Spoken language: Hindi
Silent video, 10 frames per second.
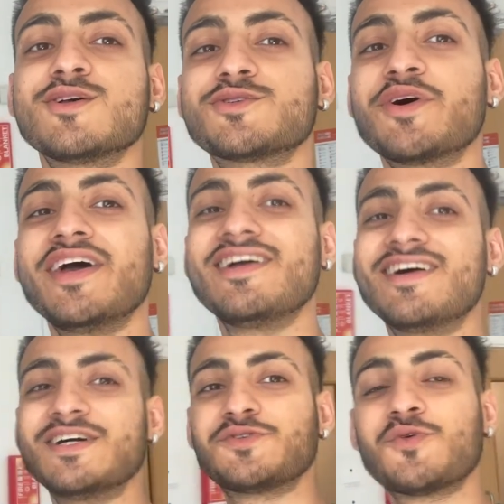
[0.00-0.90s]
सो है
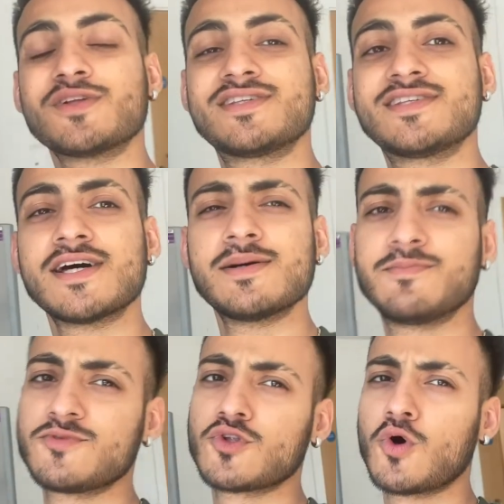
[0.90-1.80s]
गाइज व्हाट्सअप
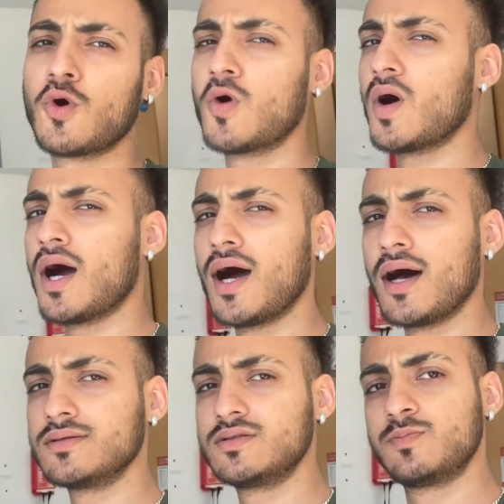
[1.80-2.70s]
तो
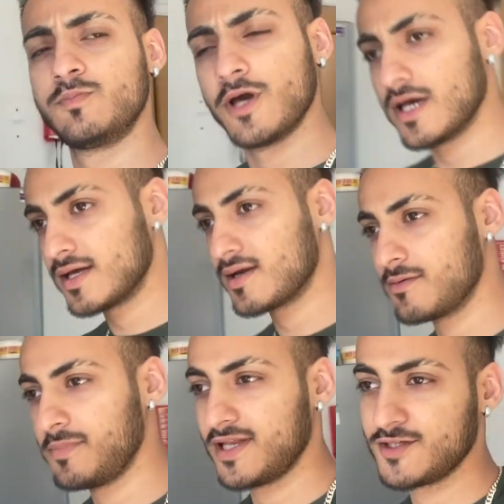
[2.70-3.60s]
आज फिर
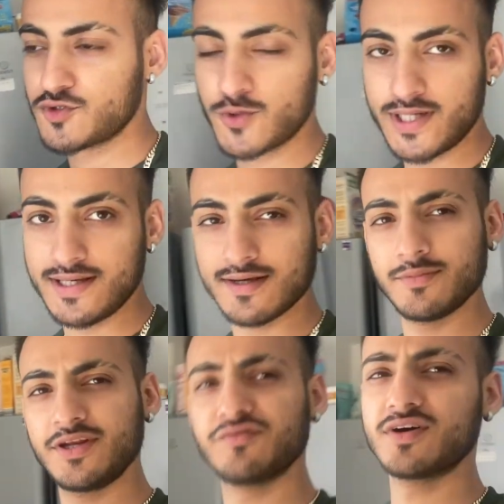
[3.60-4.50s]
मेरी छुट्टी है
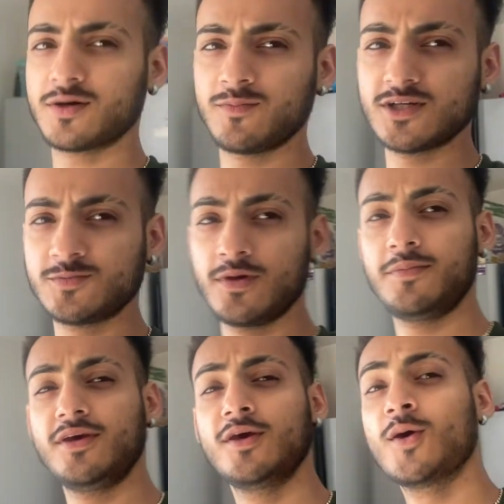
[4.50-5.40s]
मेरी वर्क प्लेस पे
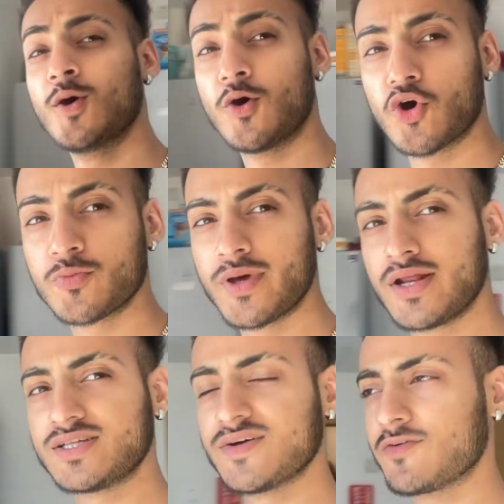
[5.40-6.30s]
भी और
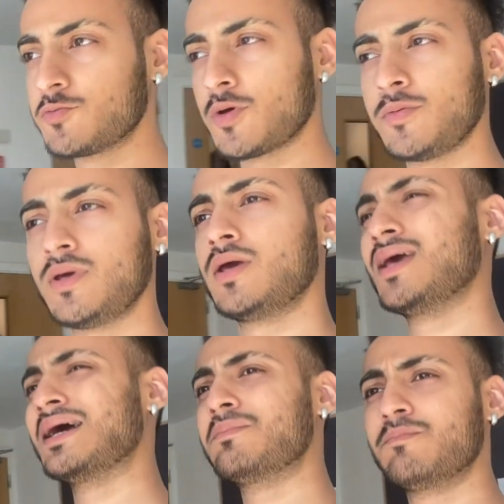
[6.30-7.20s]
मेरी शिफ्ट पे भी
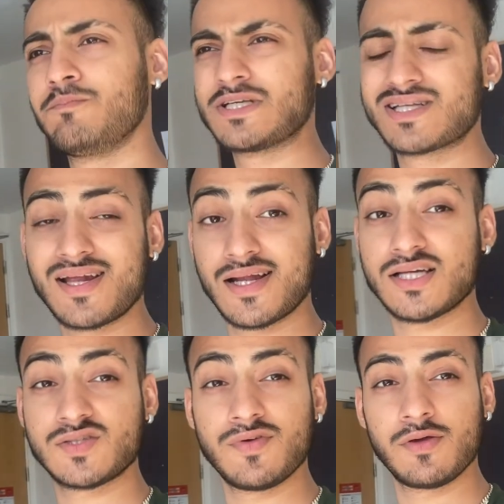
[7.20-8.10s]
पिछला
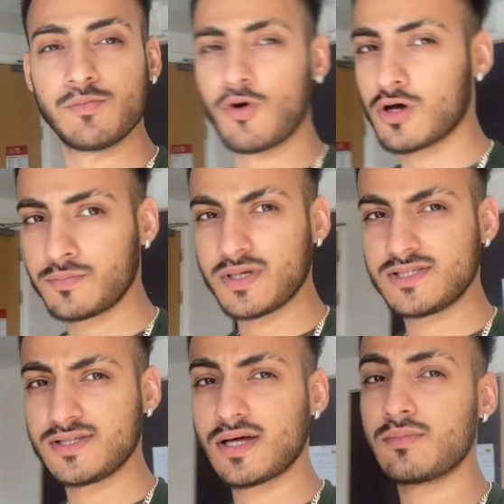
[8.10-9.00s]
लास्ट वीक बहुत
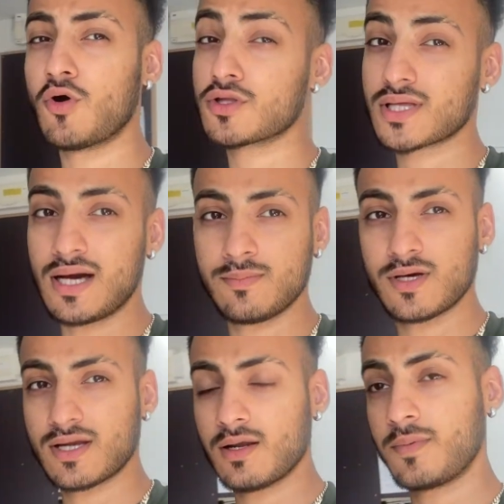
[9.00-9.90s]
बिजी था बहुत काम
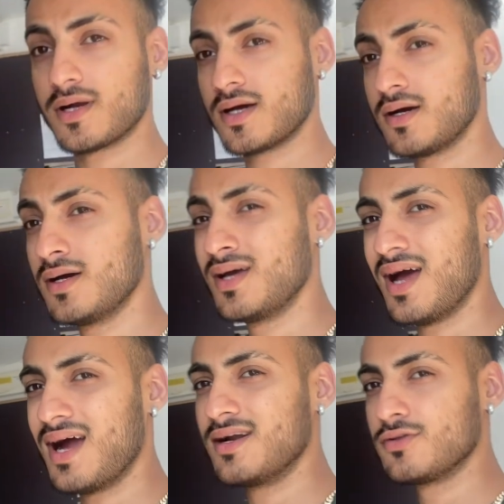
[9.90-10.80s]
करना पड़ा
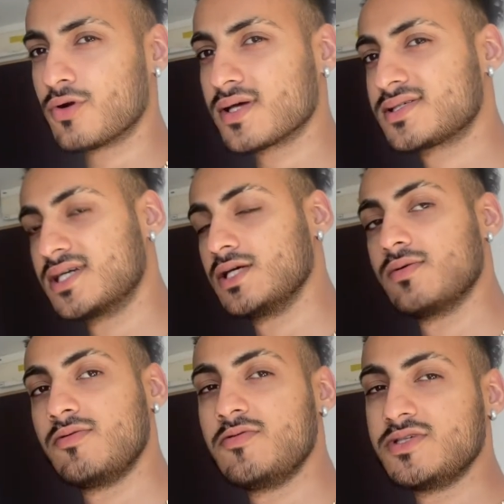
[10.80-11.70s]
एंड थोड़ा स्टडी
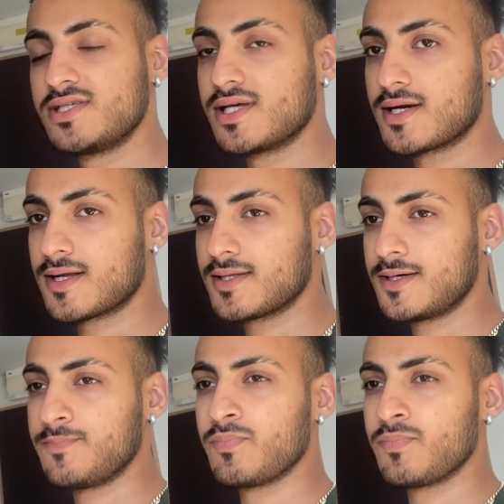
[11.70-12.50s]
में भी बिजी चल रहा था